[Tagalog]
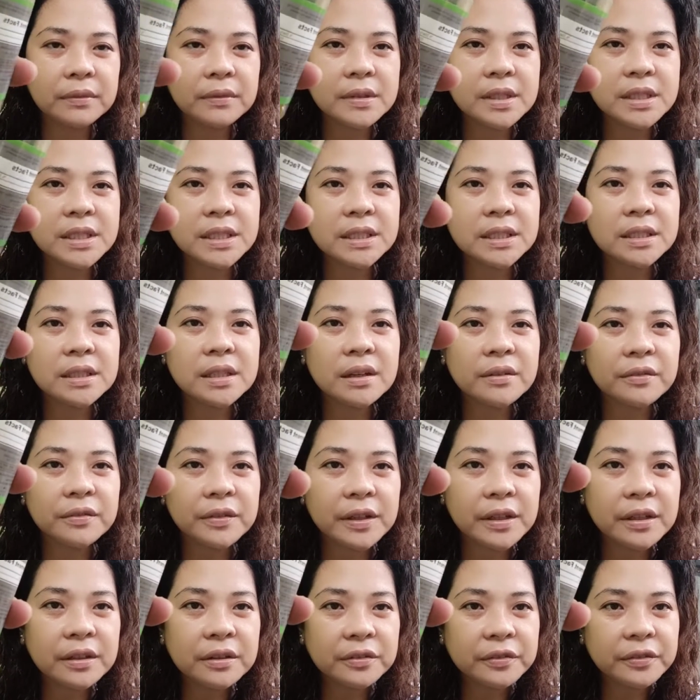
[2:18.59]
This is the
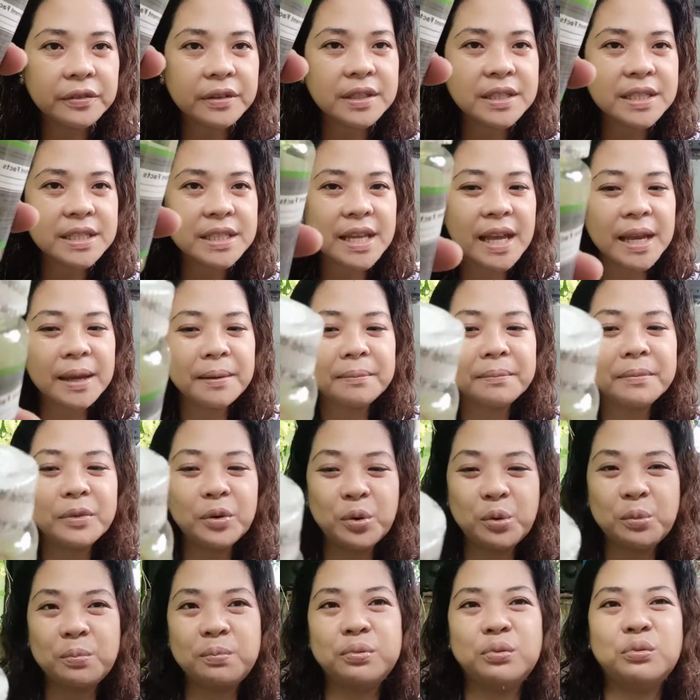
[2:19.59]
very first time
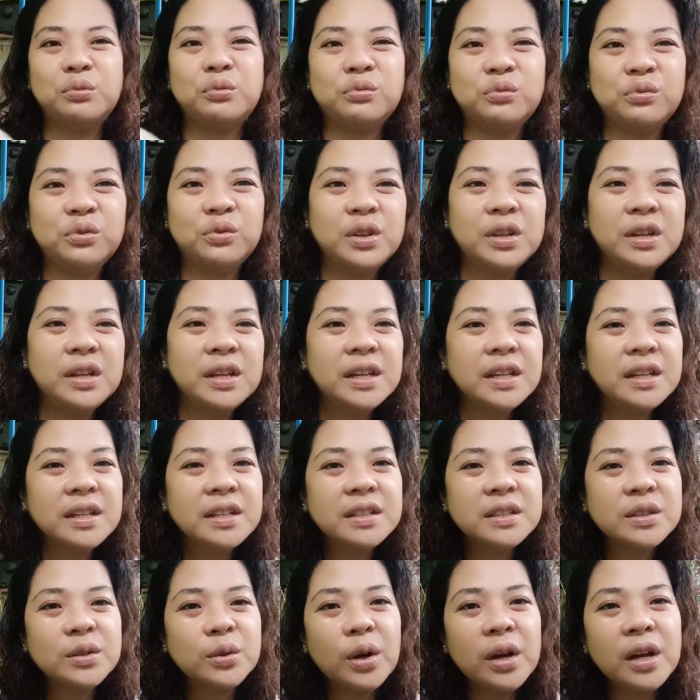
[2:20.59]
ko
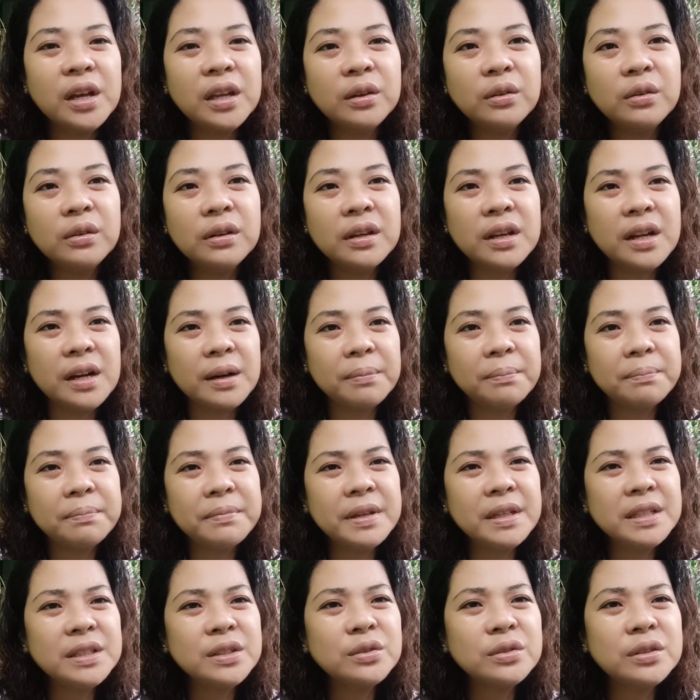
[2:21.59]
So, ayun lang.
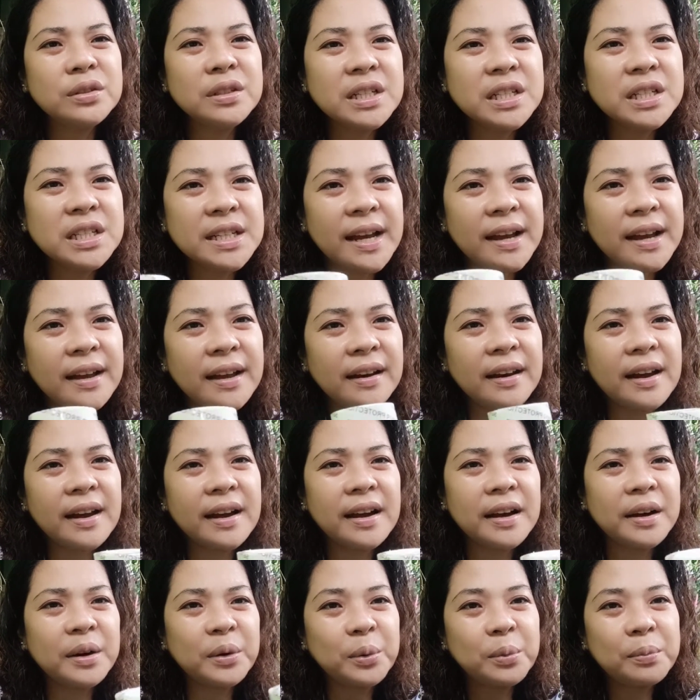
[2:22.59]
Medyo na-shock lang
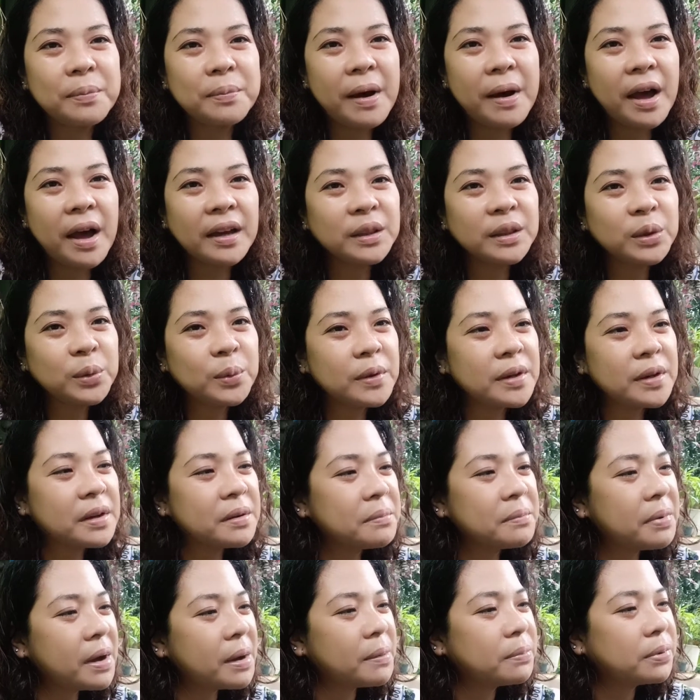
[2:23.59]
ako. Bakit
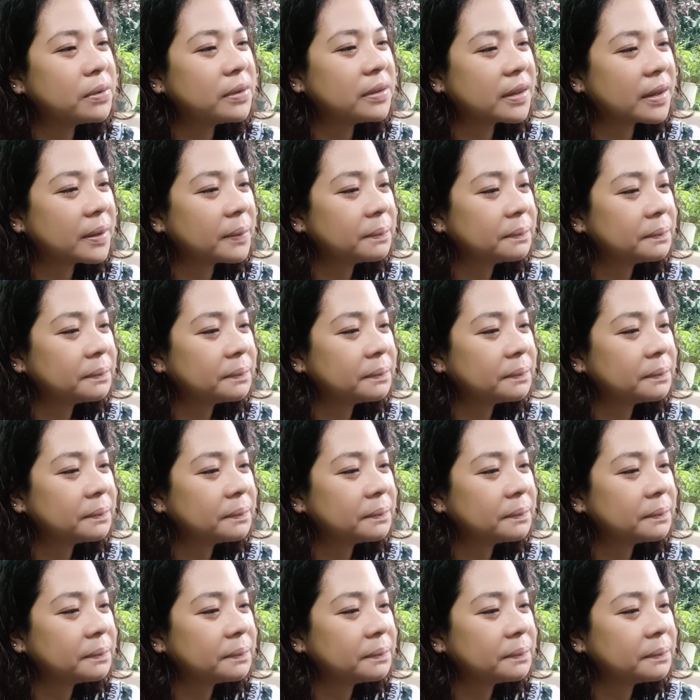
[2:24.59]
walang bubble wrap?